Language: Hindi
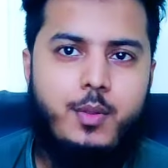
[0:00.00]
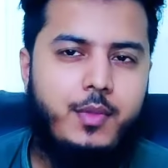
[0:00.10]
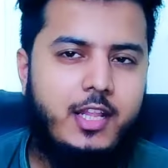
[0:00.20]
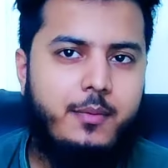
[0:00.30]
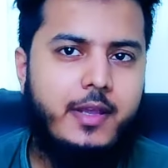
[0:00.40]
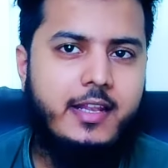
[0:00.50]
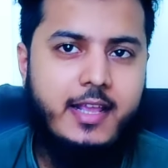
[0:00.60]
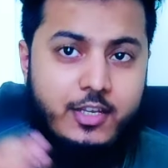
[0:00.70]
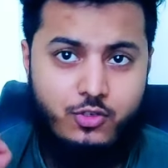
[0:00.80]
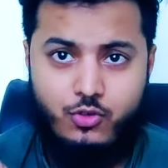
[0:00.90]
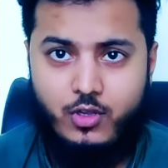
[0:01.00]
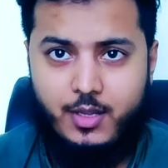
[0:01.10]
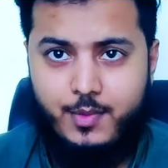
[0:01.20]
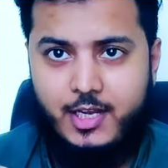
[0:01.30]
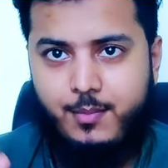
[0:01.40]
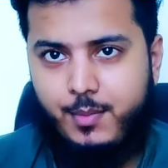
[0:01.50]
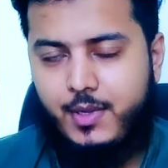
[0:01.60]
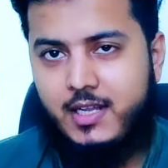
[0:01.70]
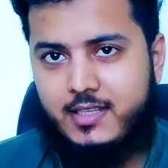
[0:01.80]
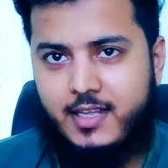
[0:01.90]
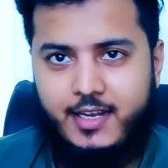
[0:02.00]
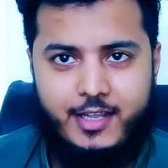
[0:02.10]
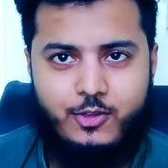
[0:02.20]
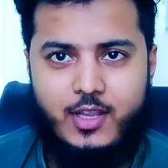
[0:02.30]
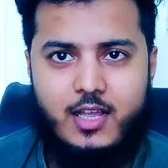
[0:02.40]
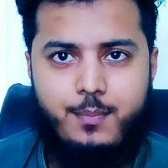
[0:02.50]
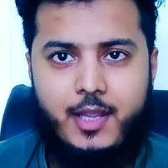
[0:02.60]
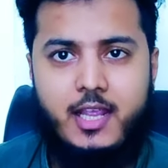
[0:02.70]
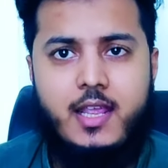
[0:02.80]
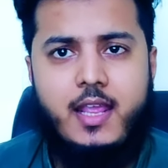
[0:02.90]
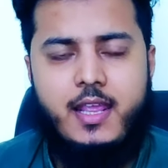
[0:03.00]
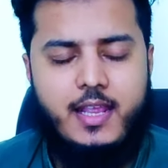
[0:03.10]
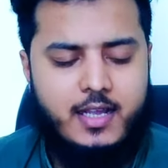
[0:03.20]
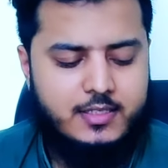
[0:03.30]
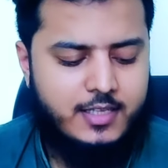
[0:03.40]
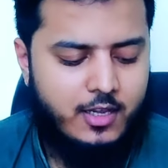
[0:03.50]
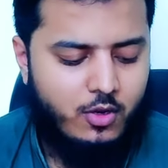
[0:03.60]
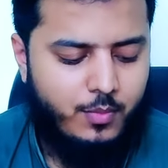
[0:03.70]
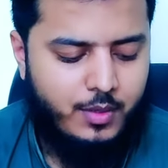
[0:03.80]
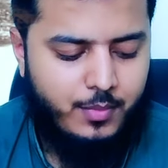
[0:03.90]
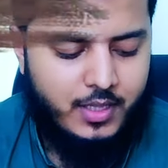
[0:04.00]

में मेरी बहना इस शो के बारे में बात करेंगे तो यहाँ पे एक हज़ारों में